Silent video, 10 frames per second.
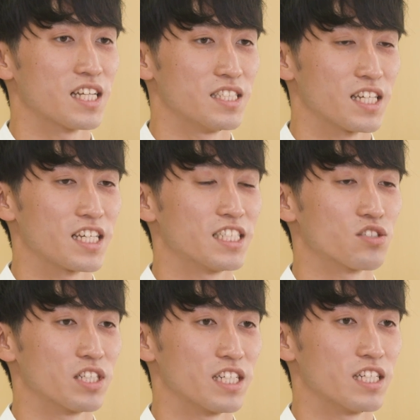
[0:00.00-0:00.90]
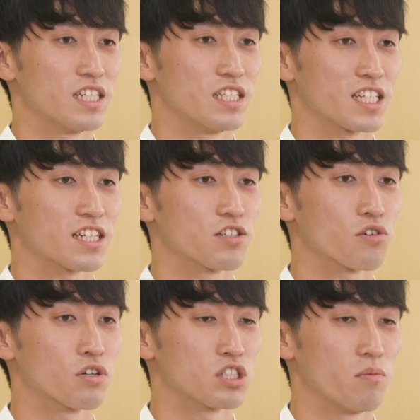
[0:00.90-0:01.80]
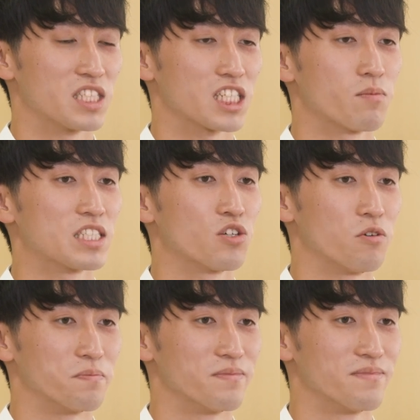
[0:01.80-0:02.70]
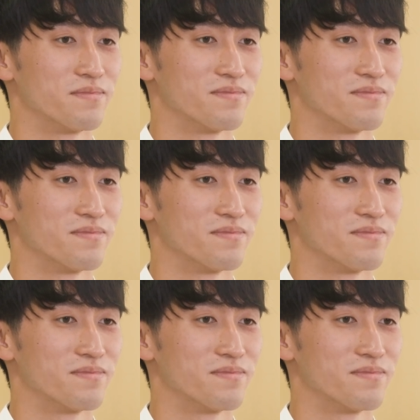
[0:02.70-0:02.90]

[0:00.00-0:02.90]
さんぜひ一緒に理学療法士を目指しましょう